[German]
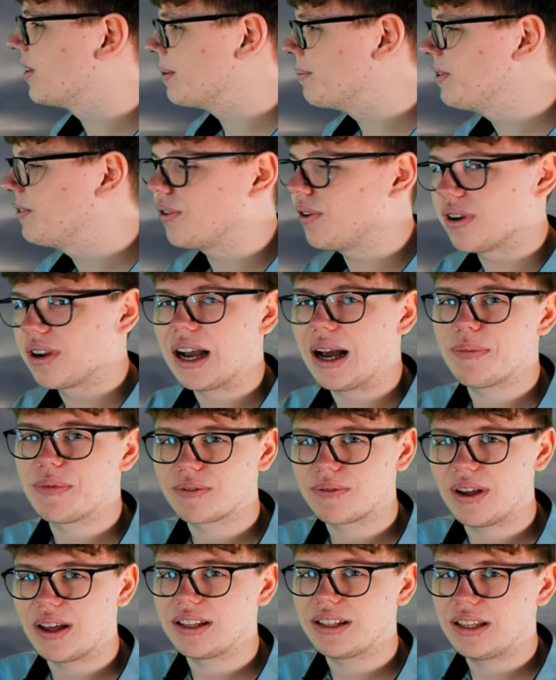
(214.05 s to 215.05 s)
Der Mittwoch kam,
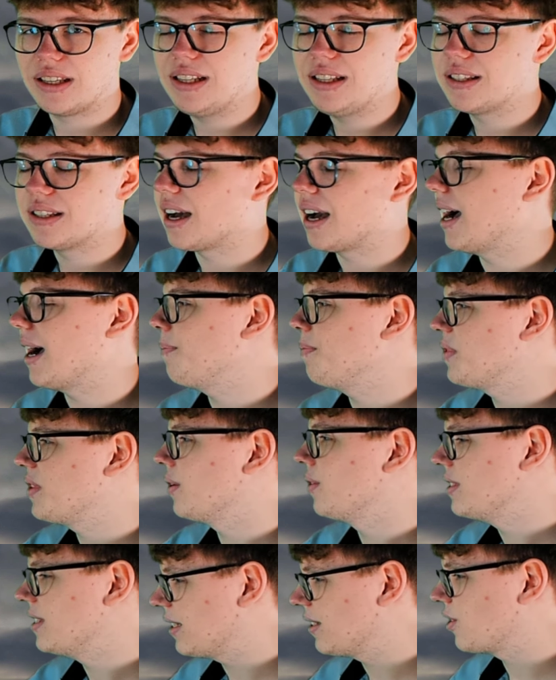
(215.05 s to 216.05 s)
das war der Dienstagabend
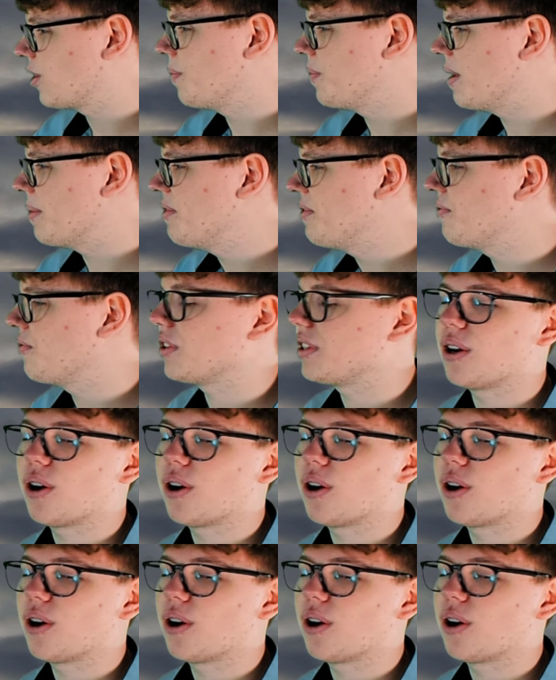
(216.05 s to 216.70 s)
und jetzt kommt der Mittwoch.